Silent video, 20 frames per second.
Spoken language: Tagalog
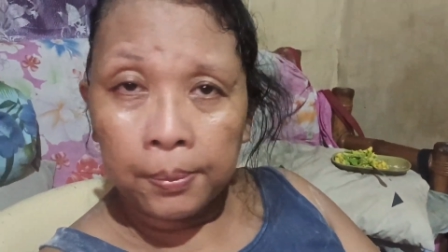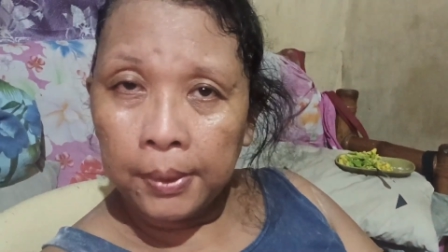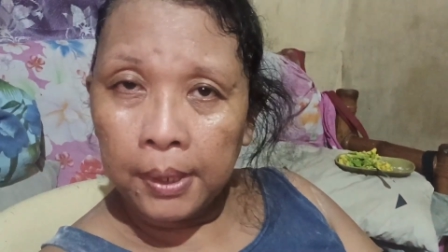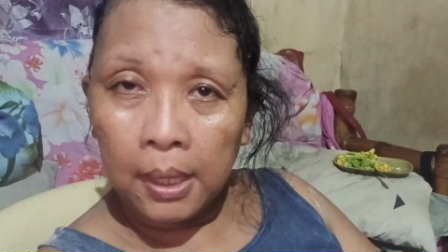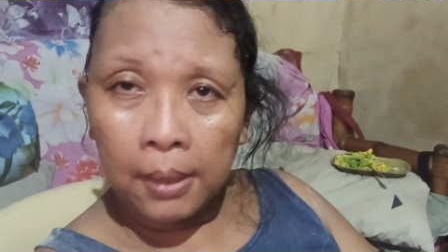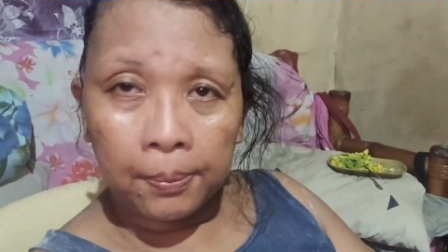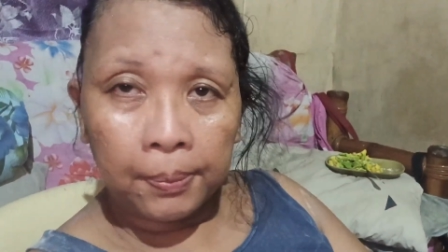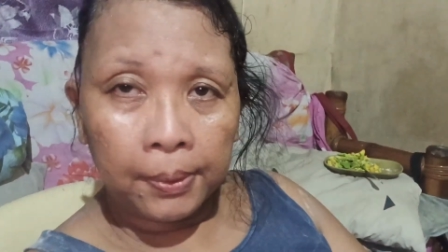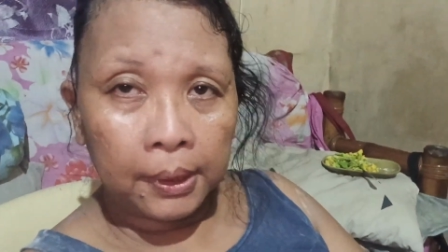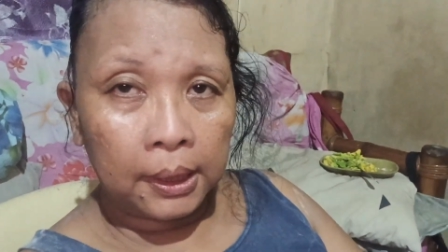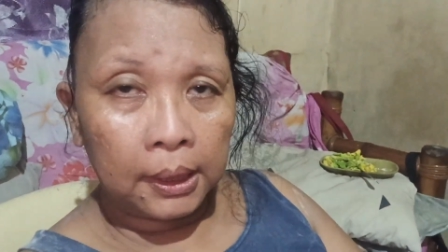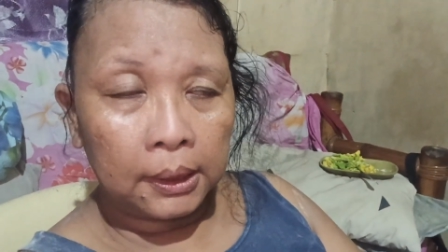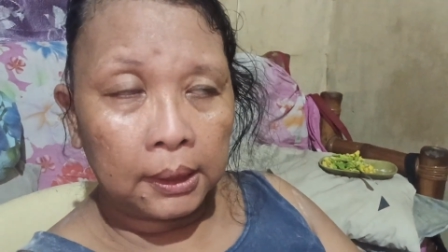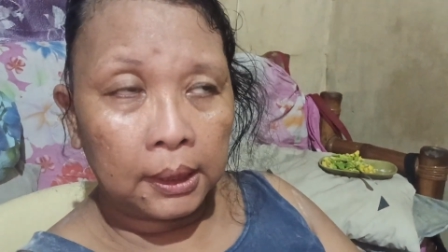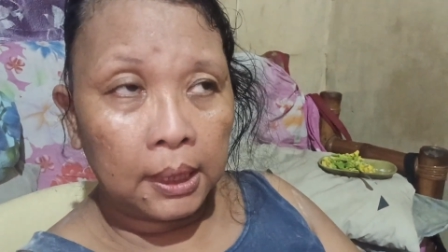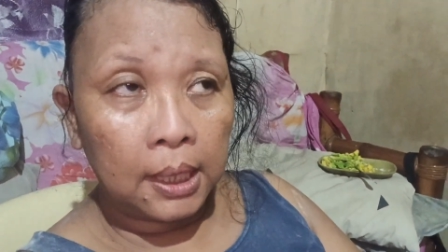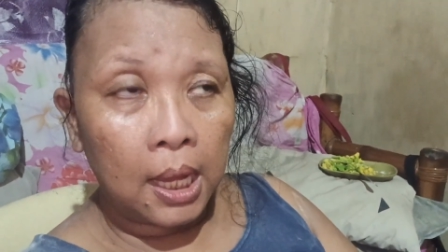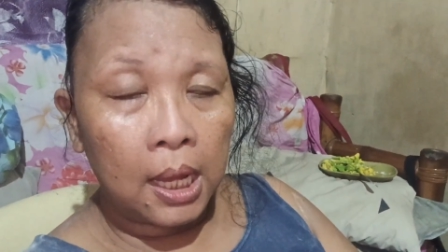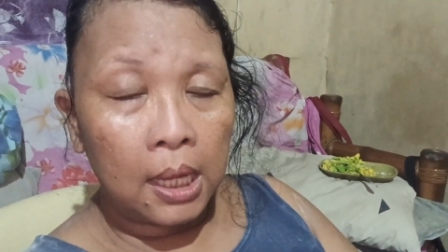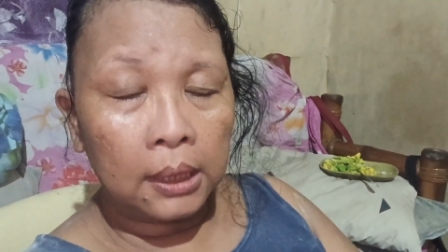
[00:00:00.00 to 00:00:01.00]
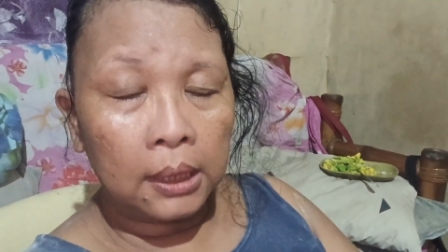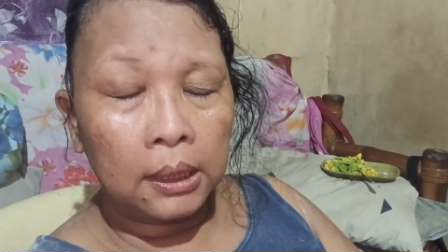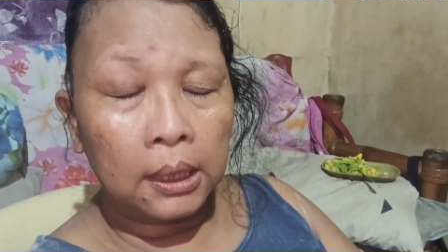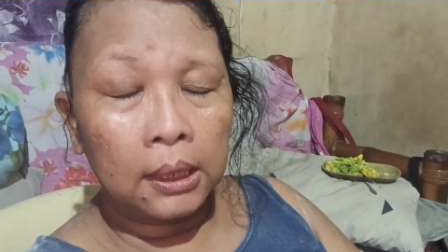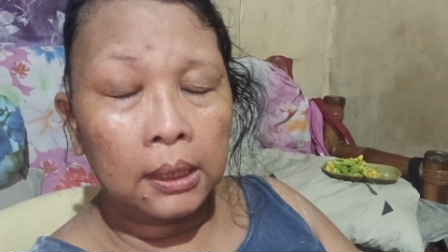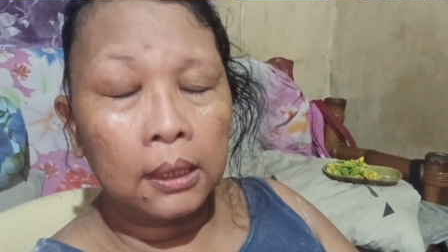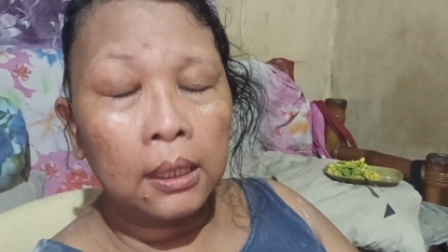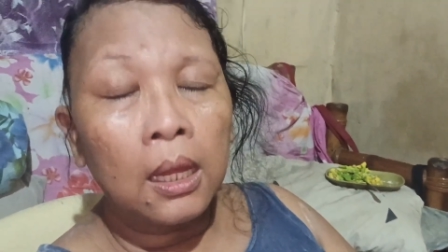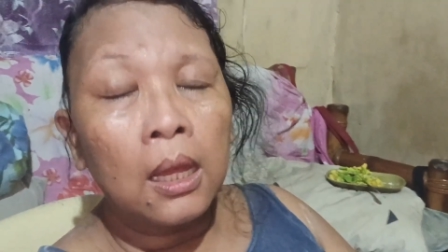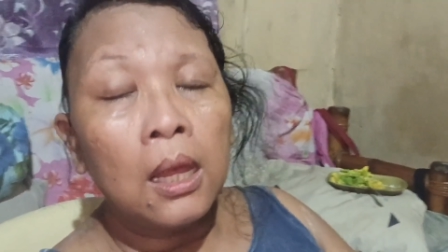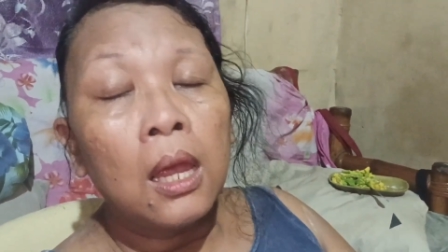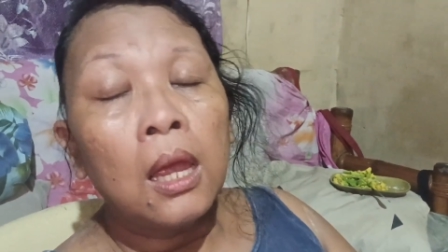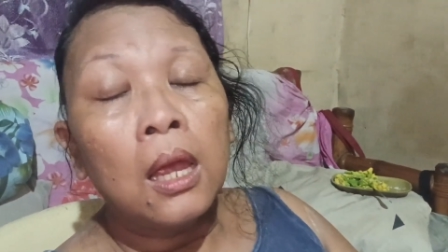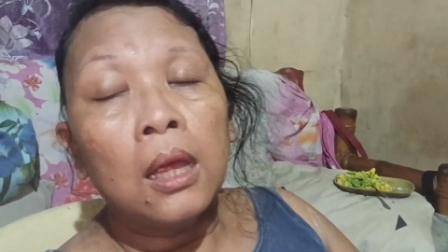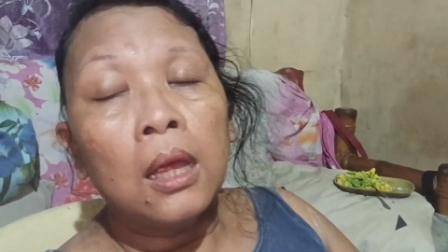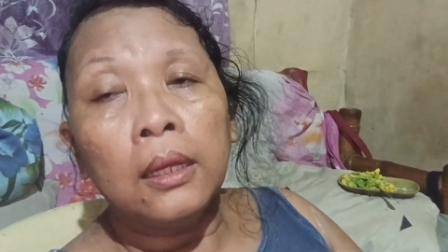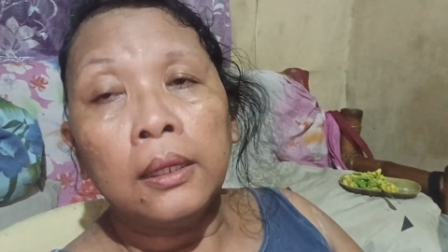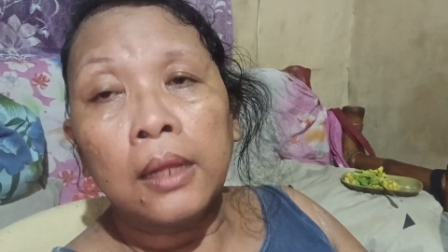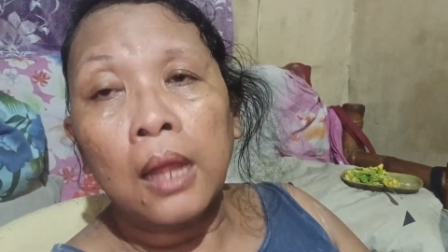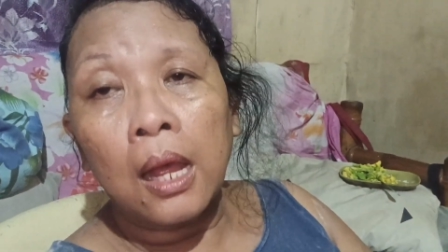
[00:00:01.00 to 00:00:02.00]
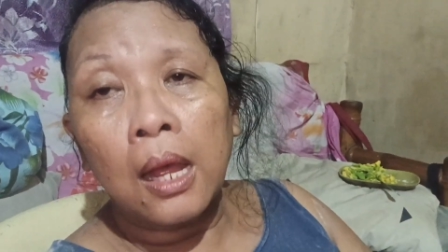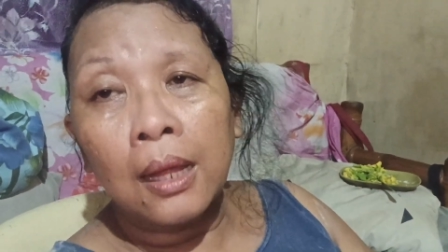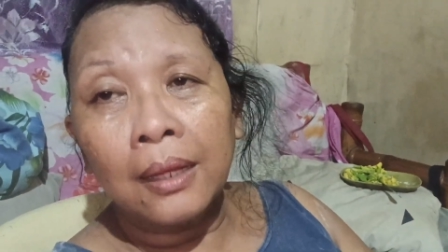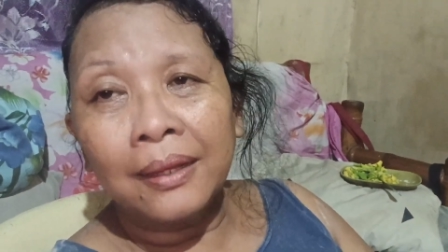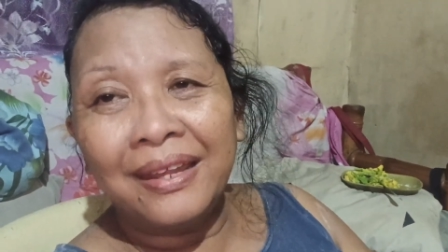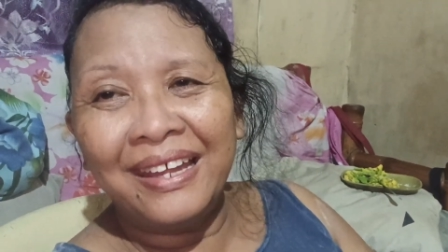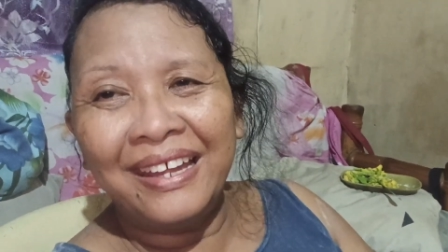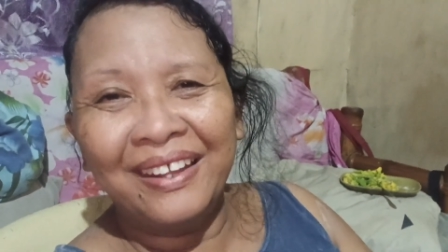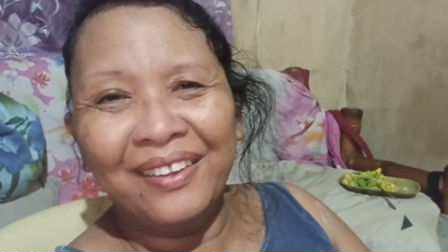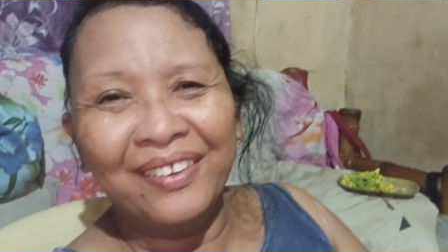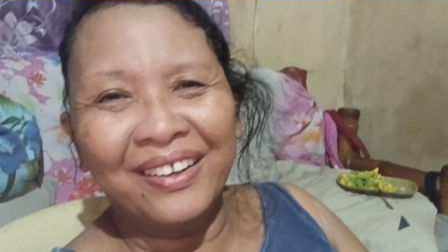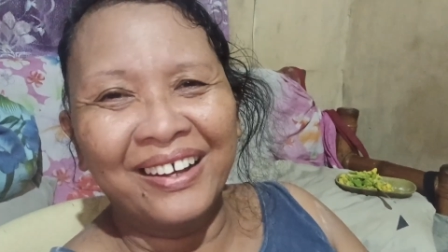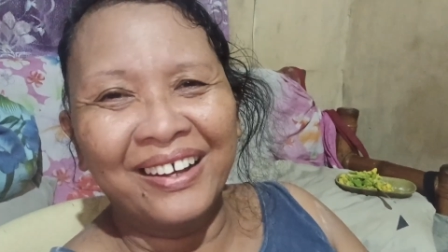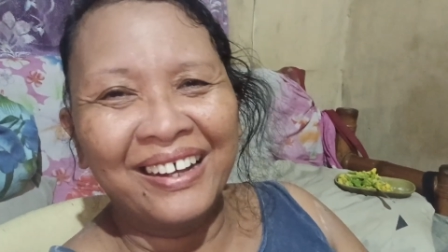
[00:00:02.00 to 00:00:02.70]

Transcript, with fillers: ipinapakita na atin na atin